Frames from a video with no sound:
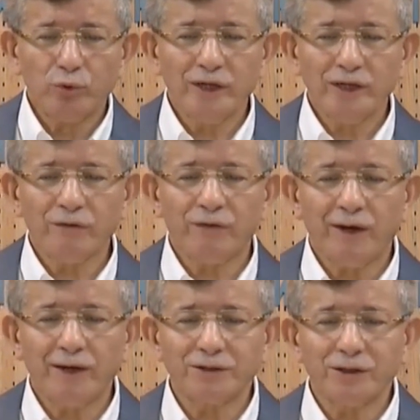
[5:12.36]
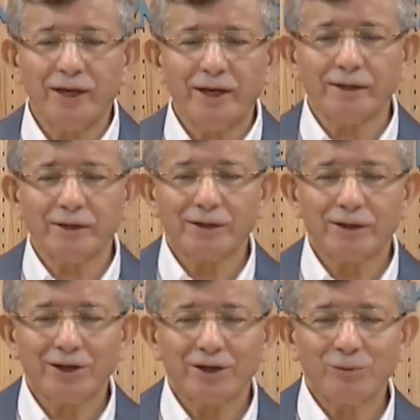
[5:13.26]
Türkiye'de faizciler
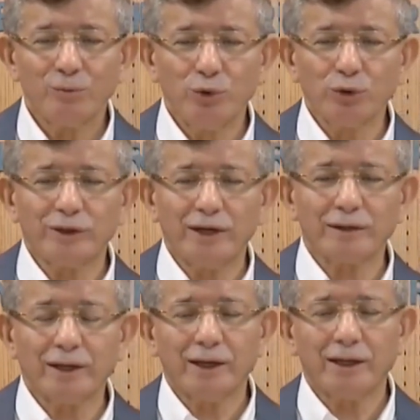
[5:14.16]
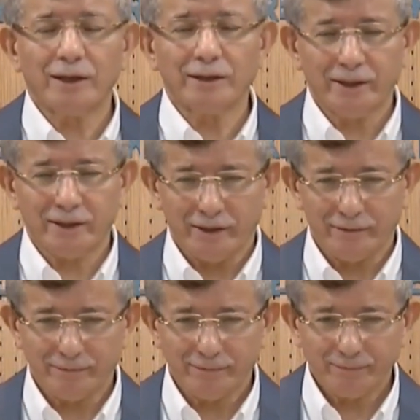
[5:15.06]
büyük rantlar elde
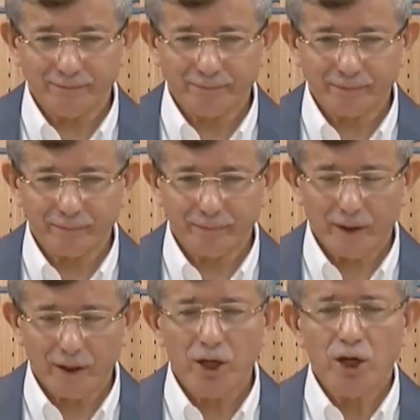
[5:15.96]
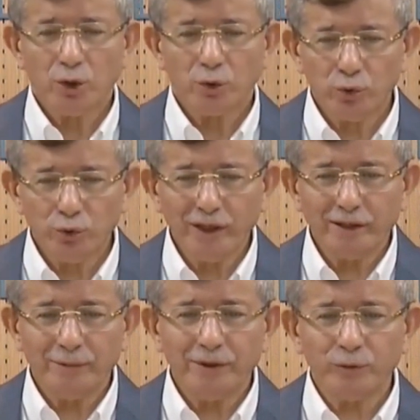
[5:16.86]
ederken
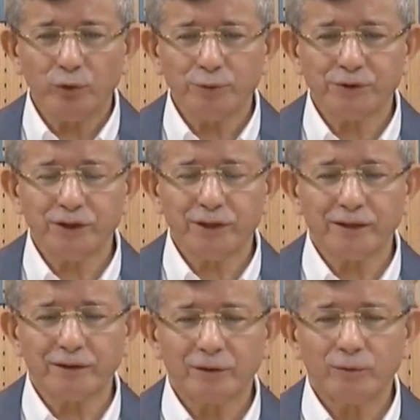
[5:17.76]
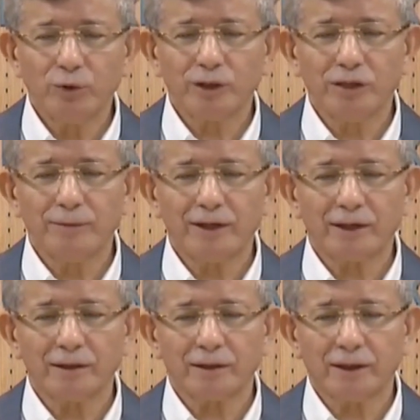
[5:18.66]
Türkiye'de bir grup şirket büyük
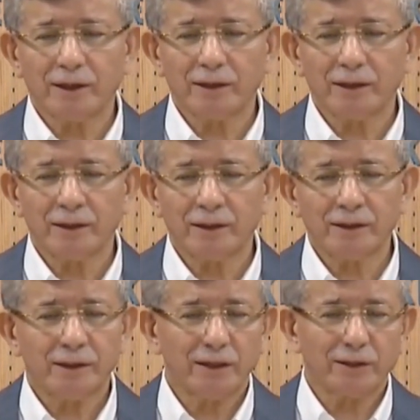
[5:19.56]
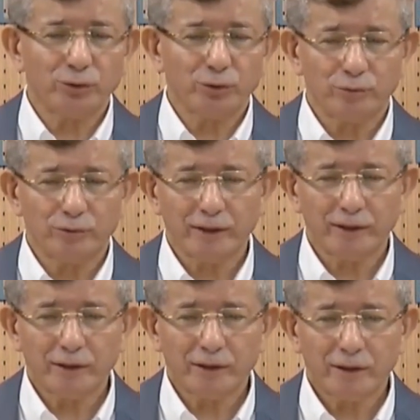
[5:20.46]
imar rantları elde ederken halkın durumunu,
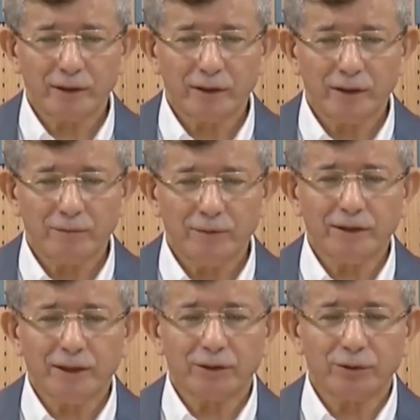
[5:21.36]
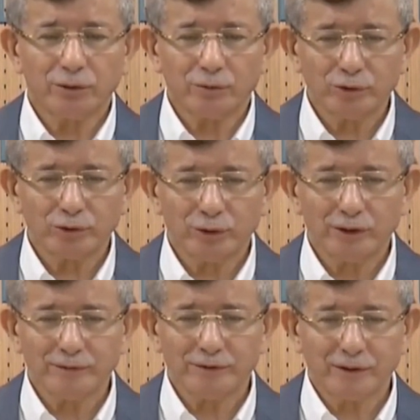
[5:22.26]
bakın halkın durumunu
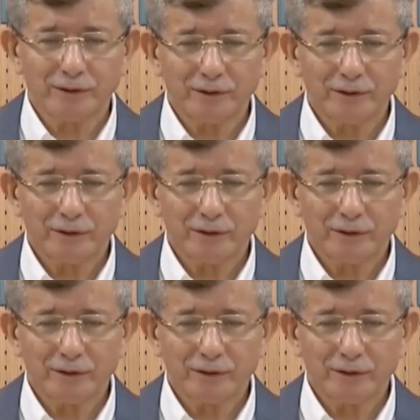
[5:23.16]
söyleyeyim size.